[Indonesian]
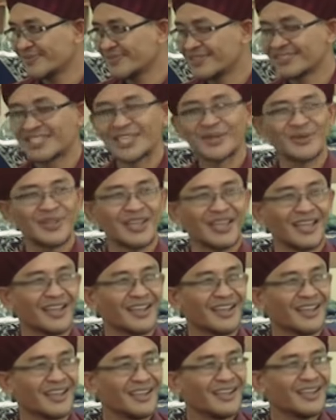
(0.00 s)
saya ulang
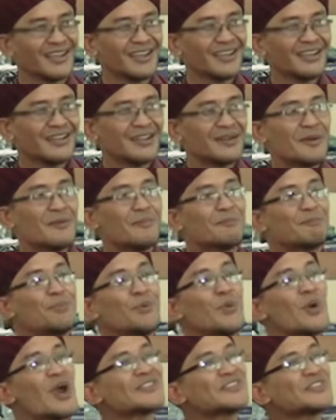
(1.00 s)

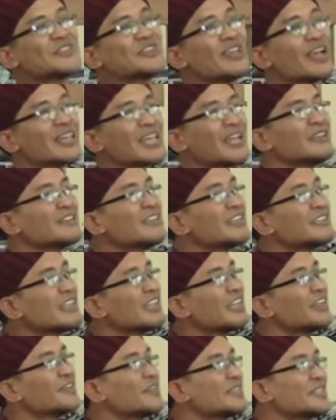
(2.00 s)
buat siaran di
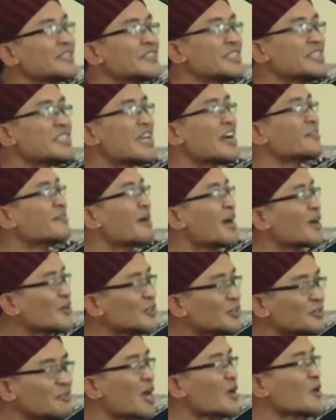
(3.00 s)
televisi yang
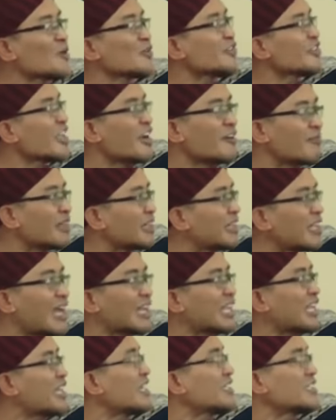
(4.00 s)
bagus-bagus, yang
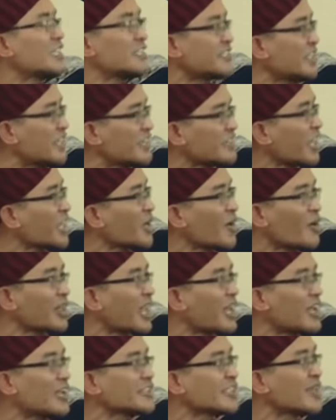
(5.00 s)
menarik, yang dicintai
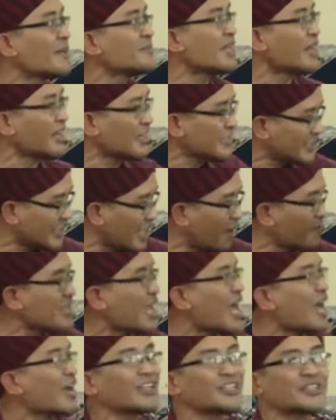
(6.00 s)
orang Islam, yang Islami
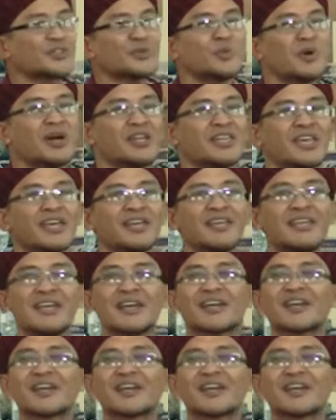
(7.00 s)
angkat semuanya.